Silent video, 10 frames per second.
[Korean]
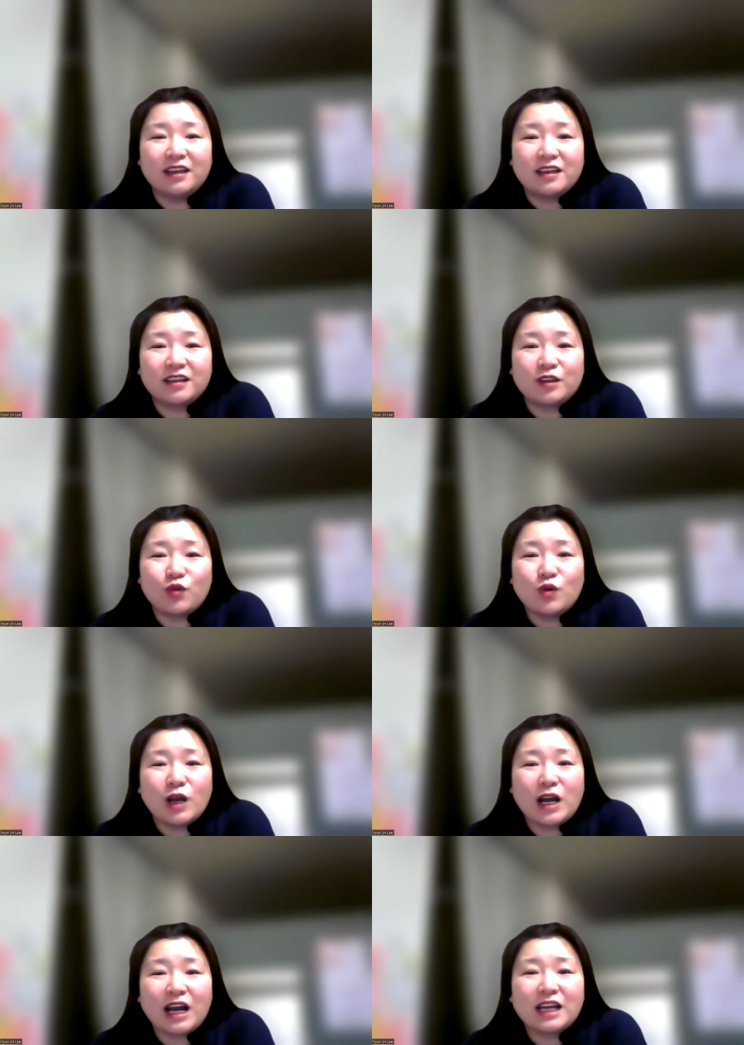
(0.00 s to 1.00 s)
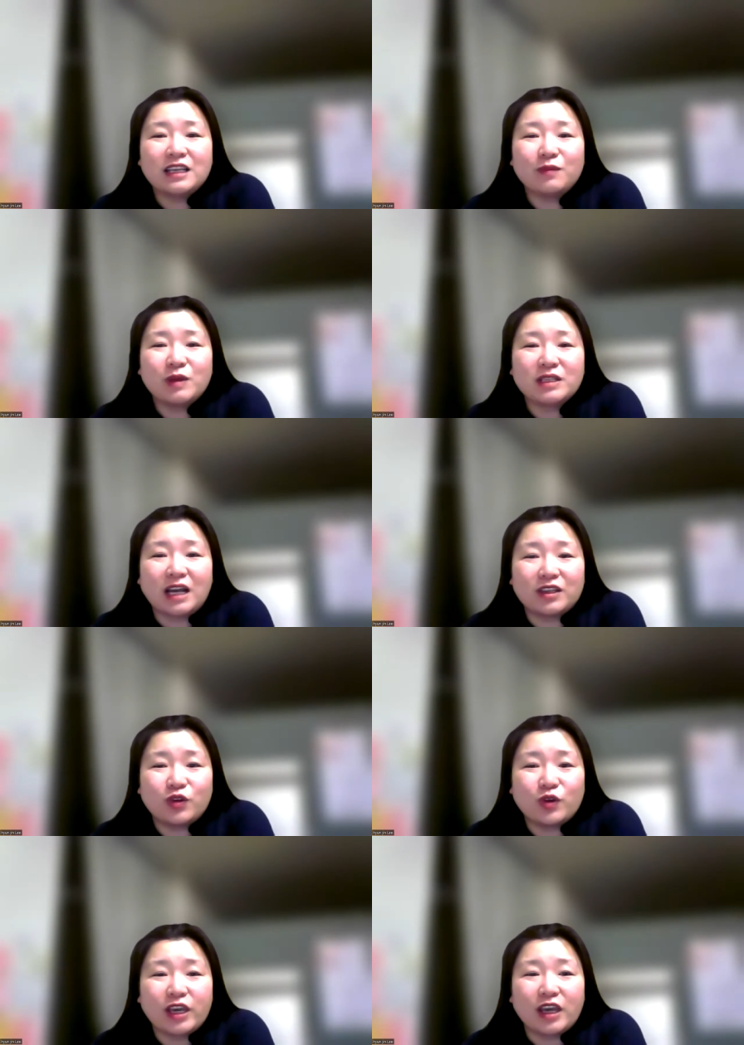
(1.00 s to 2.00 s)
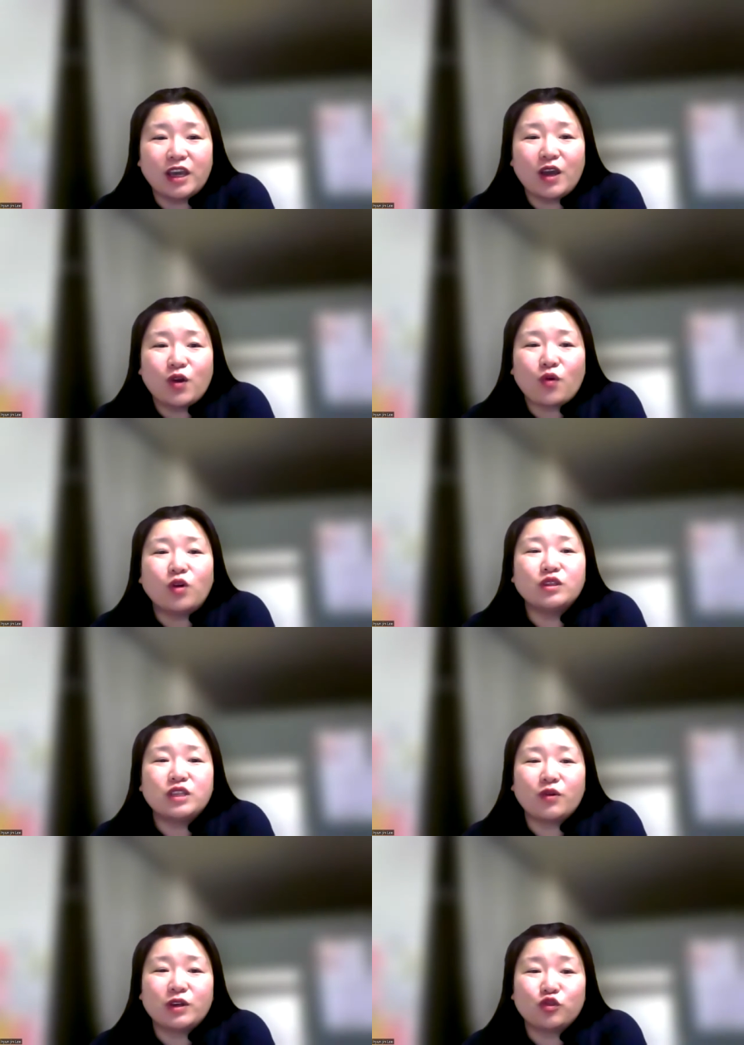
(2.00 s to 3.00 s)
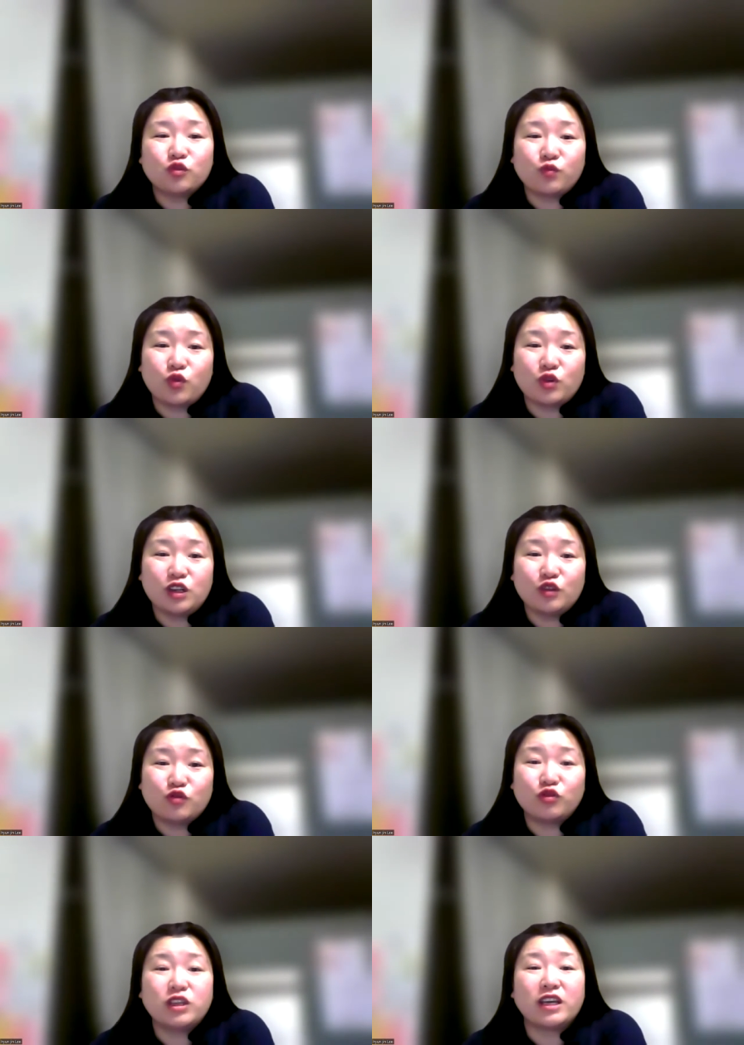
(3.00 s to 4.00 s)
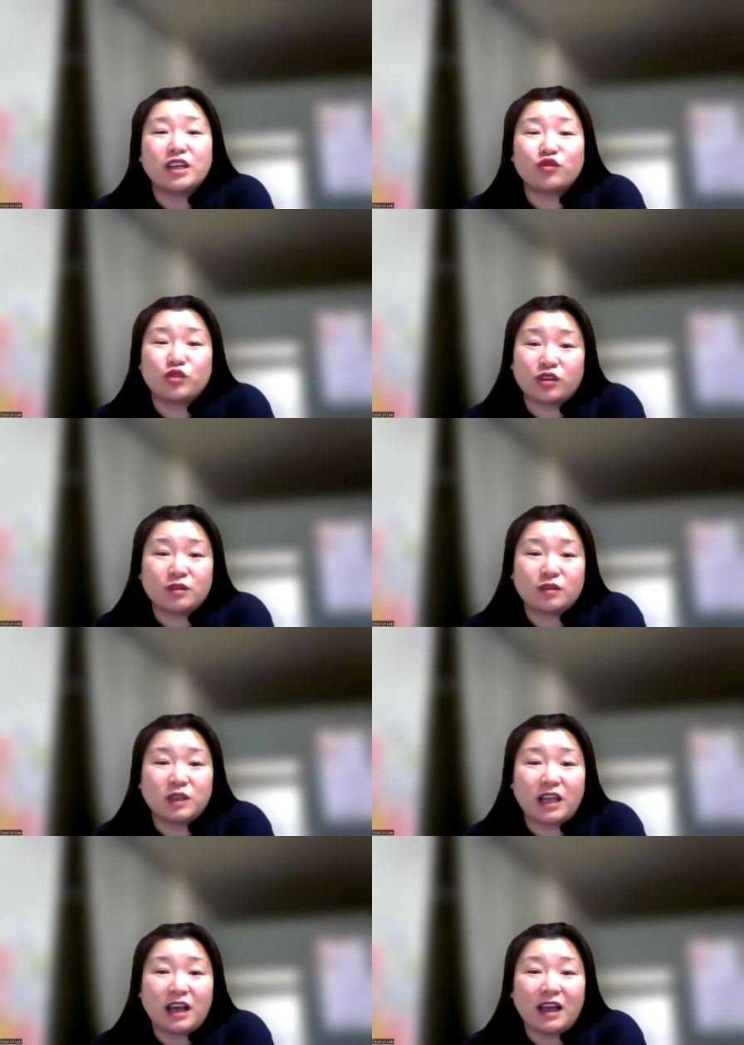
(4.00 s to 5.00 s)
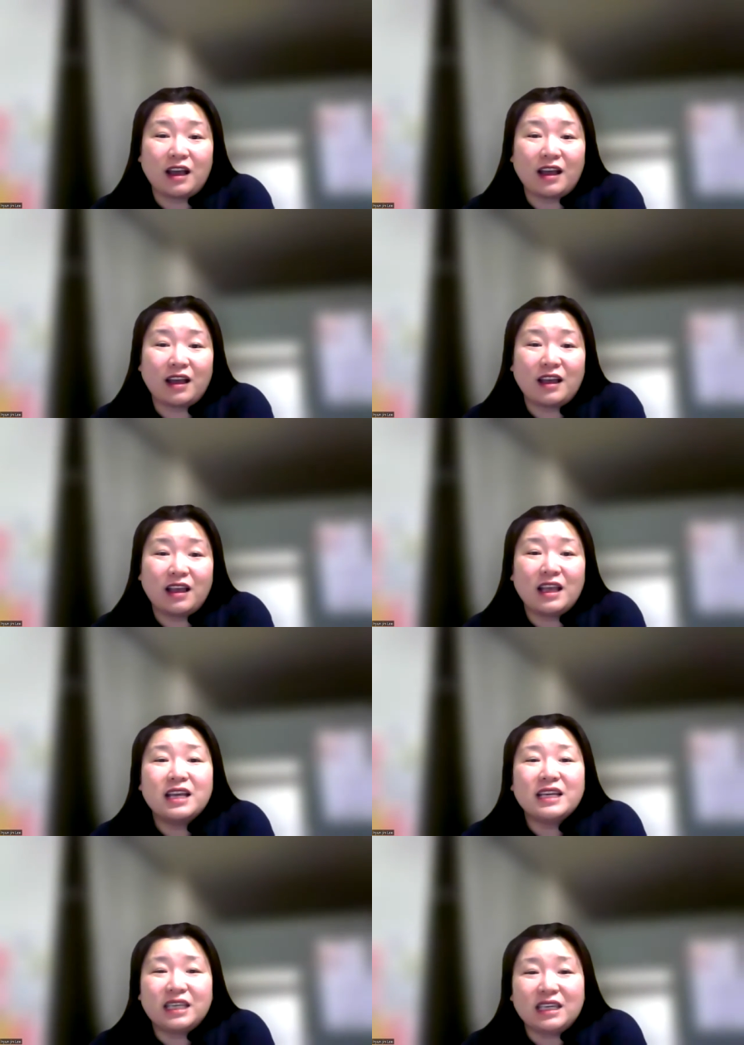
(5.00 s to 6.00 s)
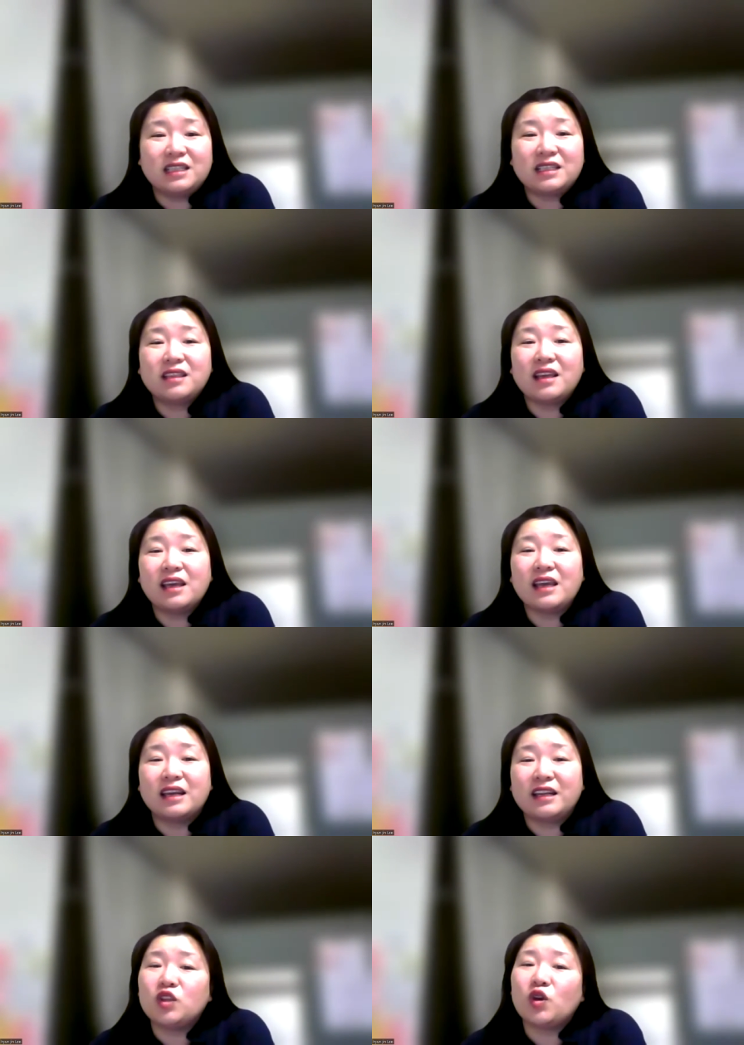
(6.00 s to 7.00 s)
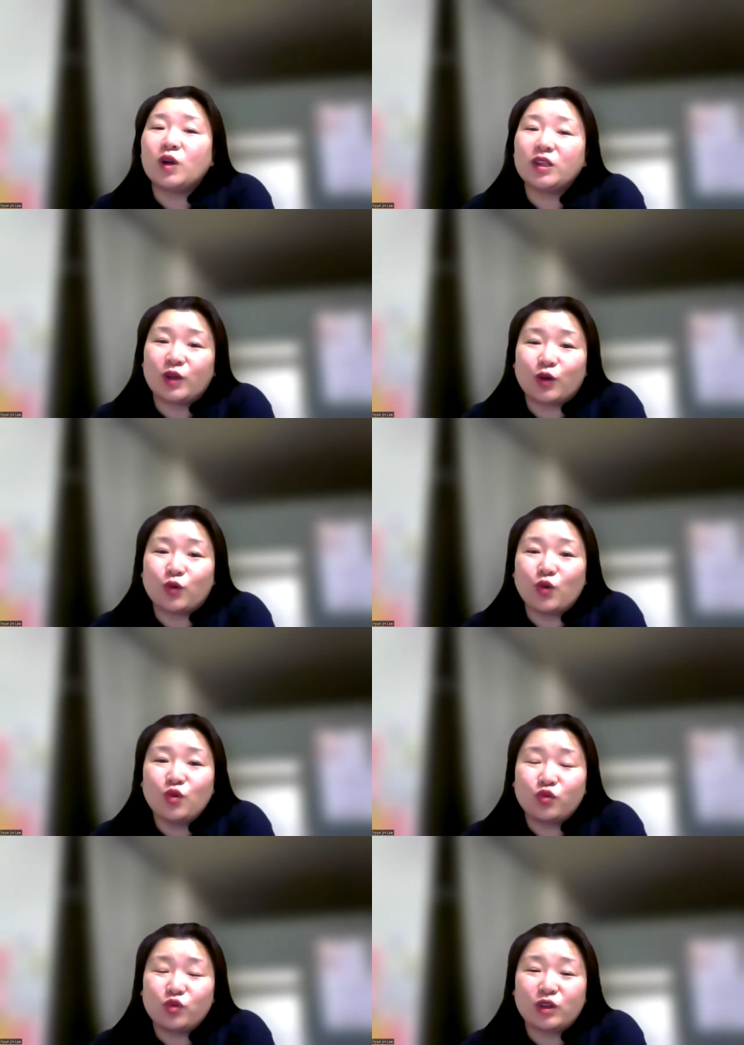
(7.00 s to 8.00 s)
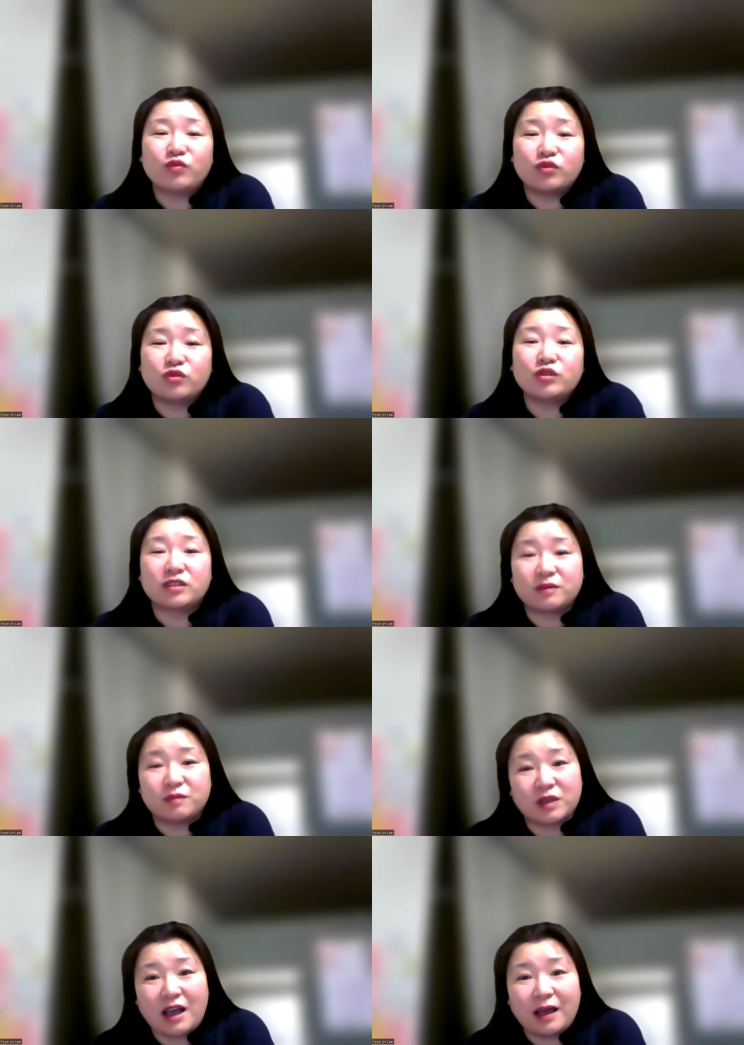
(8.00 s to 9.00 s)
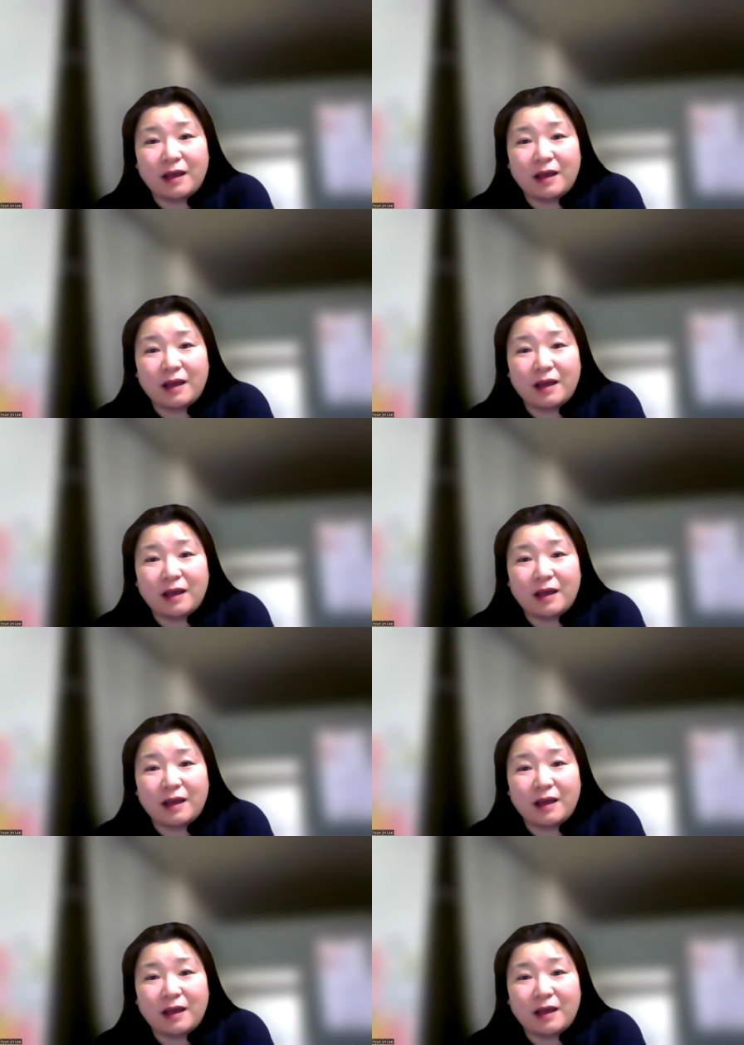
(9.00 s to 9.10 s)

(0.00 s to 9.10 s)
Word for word: 그리고 하나님의 자녀의 권세와 축복을 우리에게 주셨습니다. 이 시대의 리더가 되라고 우리를 부르셨습니다.